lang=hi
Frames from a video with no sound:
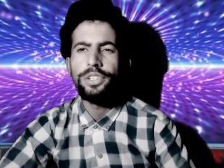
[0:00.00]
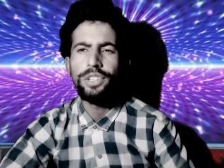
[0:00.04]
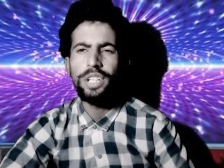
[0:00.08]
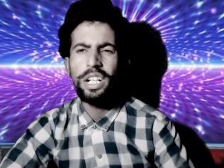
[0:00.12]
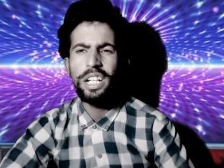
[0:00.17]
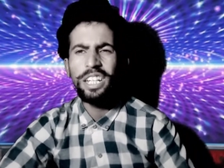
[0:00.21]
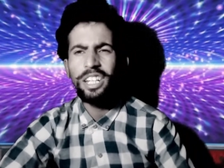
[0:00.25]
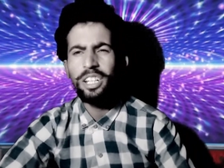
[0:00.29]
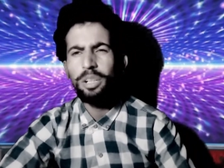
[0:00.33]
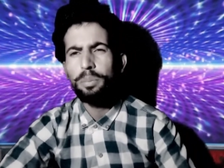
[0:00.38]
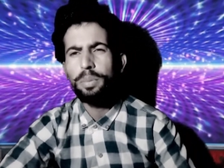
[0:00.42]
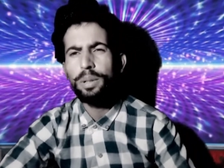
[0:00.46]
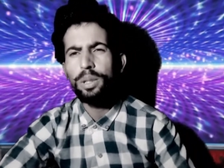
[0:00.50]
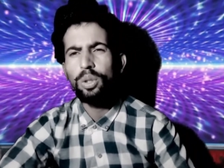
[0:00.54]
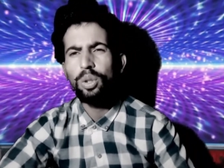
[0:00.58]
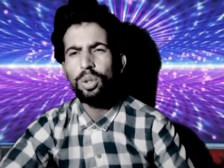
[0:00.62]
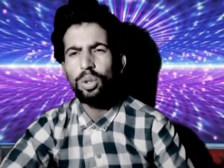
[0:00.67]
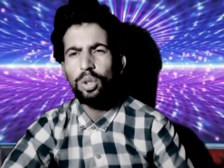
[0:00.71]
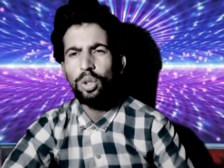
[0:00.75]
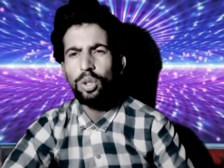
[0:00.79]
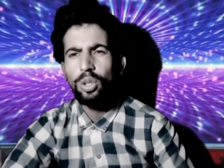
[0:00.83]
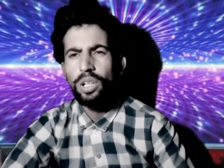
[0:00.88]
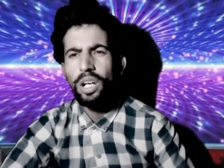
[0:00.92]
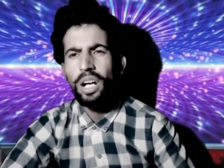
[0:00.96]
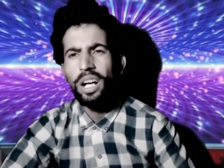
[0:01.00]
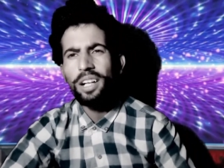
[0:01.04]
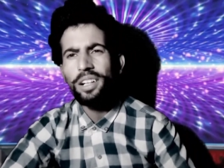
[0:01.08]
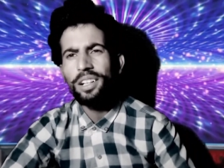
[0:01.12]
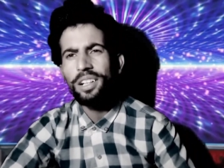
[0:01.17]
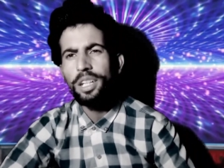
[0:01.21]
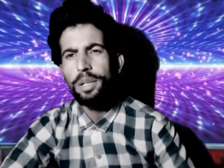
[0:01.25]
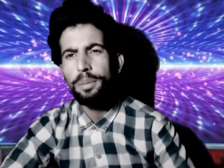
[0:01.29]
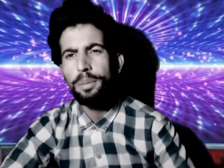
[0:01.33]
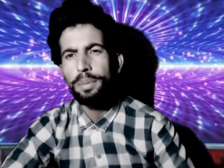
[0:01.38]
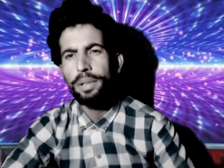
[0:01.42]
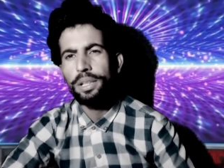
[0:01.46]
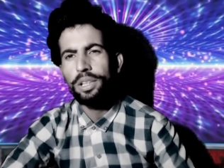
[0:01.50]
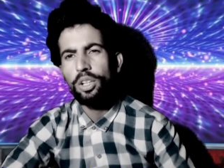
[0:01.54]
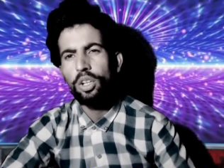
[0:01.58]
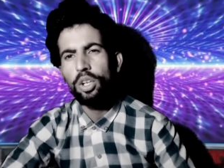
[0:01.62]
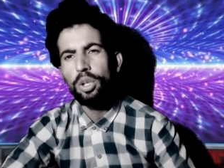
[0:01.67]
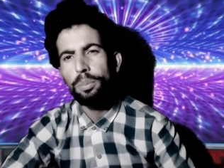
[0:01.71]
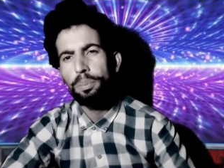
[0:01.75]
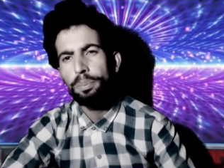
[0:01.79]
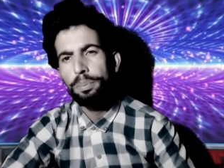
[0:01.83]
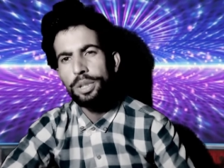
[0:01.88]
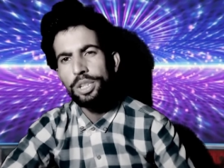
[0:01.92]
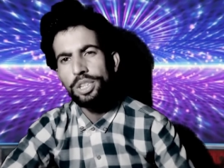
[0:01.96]
यार इन बंदों को कख नहीं पता
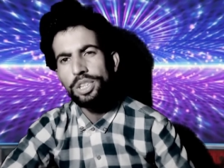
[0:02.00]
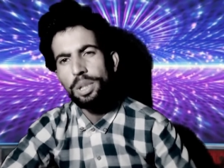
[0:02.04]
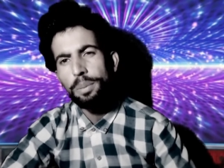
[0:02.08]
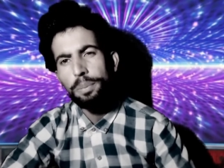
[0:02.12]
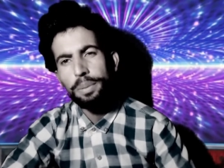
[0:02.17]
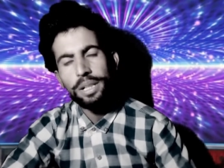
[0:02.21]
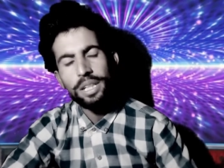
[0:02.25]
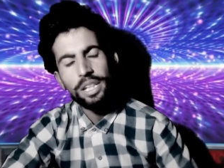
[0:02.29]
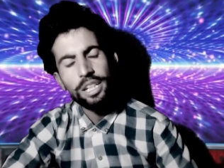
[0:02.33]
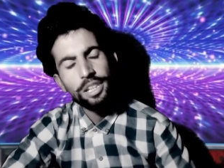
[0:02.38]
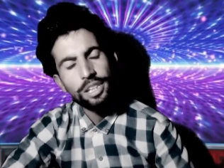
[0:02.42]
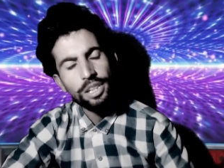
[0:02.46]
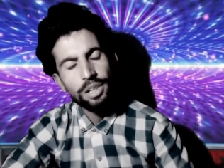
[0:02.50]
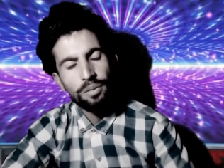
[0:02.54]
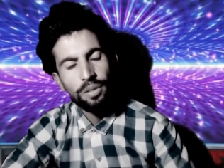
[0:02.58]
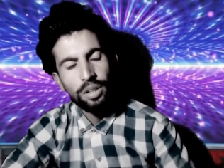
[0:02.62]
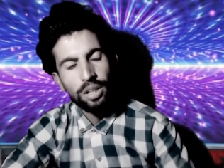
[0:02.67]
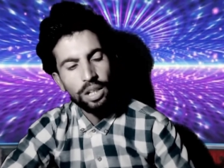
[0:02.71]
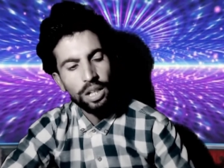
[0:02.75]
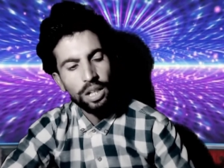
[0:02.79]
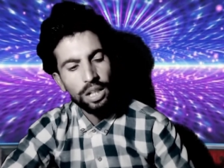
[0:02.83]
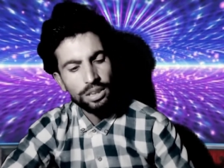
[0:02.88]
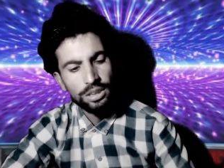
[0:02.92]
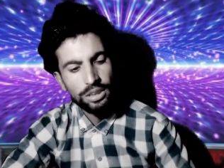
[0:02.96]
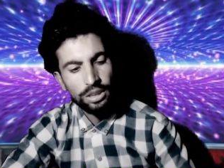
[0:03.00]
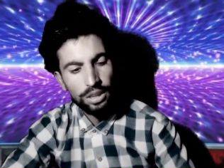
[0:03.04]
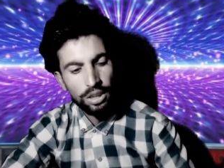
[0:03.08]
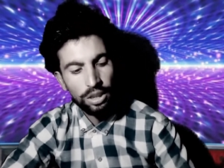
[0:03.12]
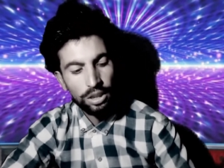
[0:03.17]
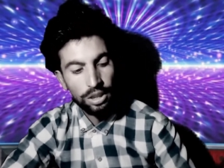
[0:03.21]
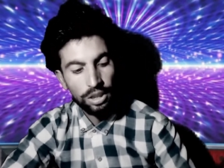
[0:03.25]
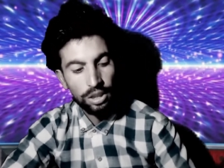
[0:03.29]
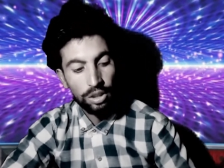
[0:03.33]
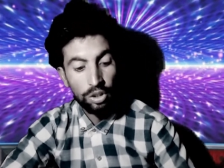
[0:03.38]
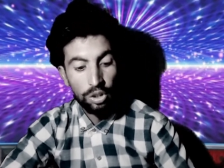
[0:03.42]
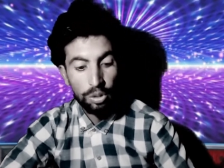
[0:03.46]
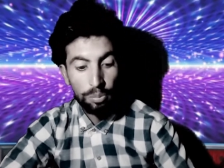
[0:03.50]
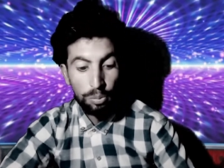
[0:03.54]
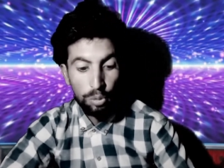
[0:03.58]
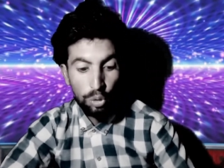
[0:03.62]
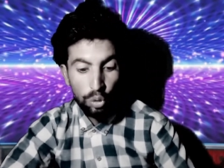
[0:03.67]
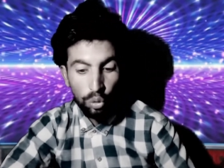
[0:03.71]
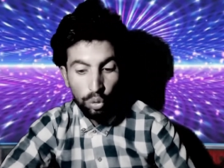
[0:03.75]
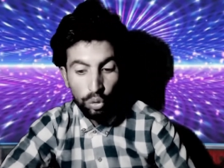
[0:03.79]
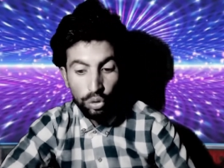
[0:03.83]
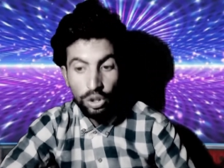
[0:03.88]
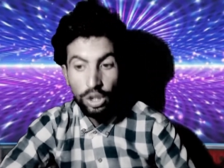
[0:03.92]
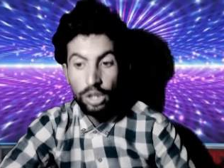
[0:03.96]
और पीछे पड़े हैं ये वकार जगह के
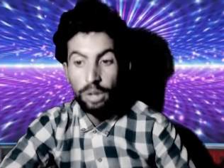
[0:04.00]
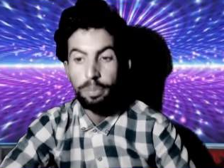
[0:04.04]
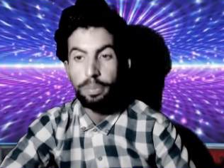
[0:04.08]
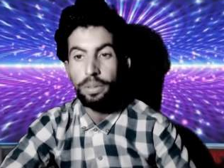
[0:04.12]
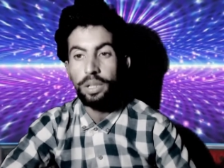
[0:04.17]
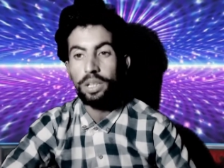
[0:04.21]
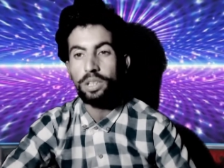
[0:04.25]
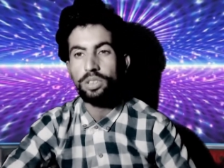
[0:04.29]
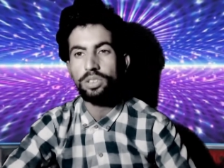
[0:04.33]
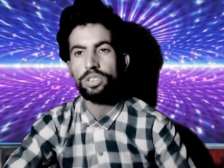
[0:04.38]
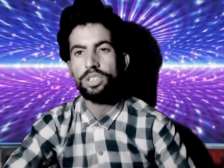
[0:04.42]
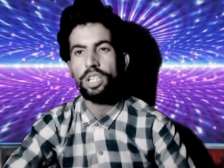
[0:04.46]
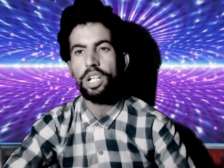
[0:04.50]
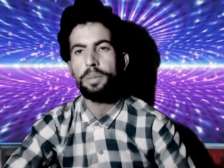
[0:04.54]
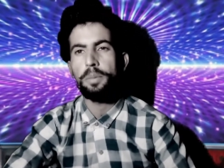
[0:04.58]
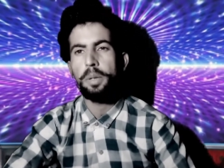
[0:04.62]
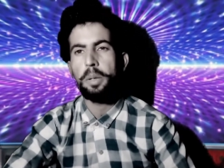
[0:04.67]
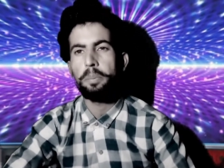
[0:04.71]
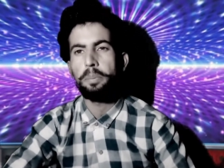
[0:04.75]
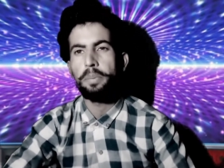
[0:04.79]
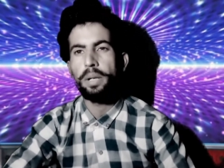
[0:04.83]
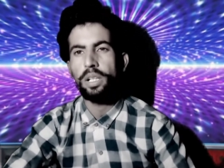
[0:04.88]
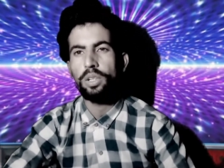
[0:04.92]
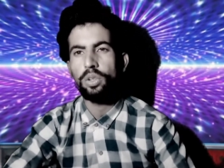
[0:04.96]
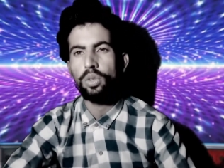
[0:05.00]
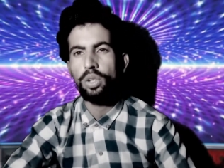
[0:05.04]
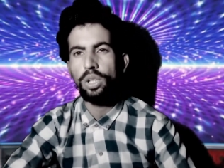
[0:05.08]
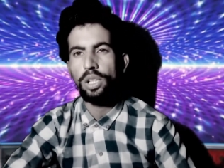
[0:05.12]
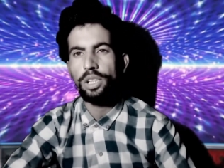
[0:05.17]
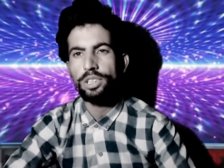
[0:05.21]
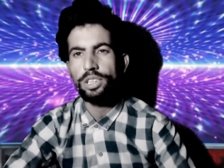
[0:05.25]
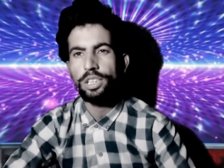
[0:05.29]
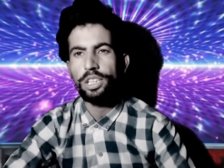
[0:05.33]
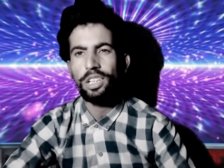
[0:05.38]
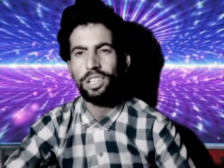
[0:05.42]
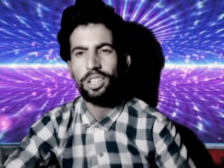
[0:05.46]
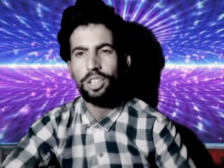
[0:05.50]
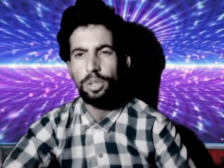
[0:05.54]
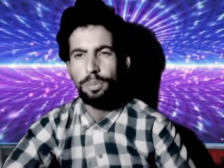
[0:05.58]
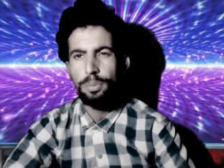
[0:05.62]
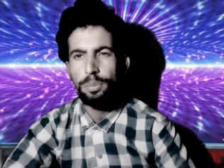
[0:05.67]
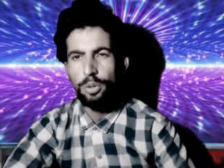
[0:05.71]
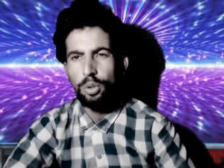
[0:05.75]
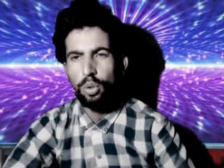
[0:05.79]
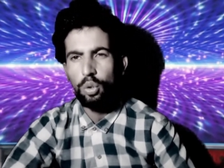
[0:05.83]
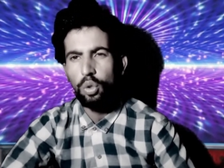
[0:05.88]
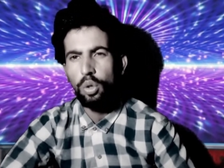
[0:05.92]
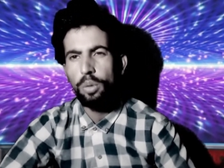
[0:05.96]
क्रिप्टो को यार पाकिस्तान में बंद होना चाहिए
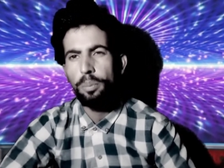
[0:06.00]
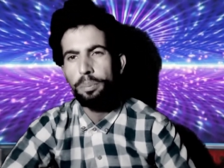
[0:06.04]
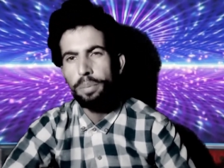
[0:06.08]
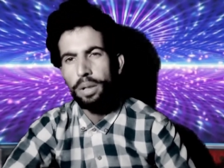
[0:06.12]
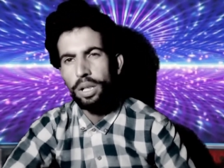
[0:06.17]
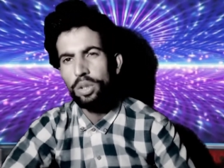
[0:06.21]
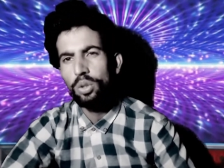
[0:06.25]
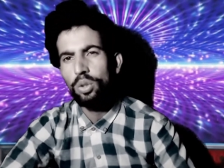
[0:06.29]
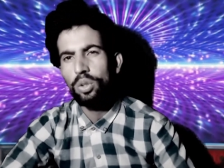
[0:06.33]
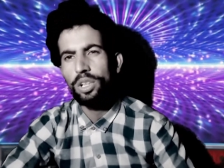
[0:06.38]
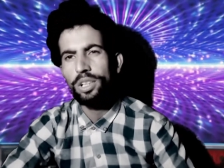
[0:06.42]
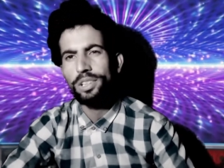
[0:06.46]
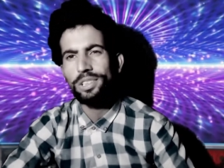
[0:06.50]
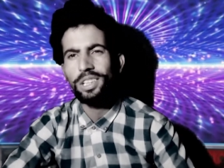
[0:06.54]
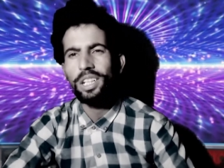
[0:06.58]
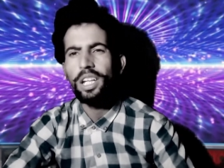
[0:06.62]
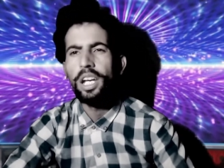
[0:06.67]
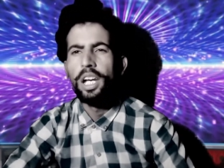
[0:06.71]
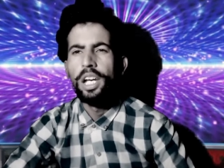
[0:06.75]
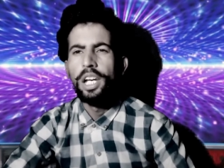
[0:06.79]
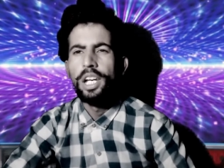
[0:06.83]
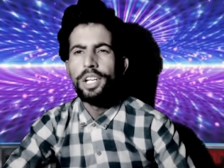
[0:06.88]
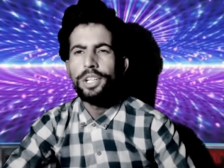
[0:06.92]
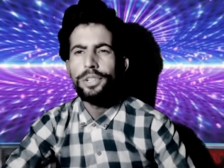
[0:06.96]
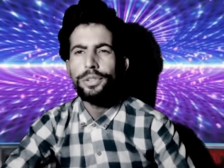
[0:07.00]
क्रिप्टो को बंद होना चाहिए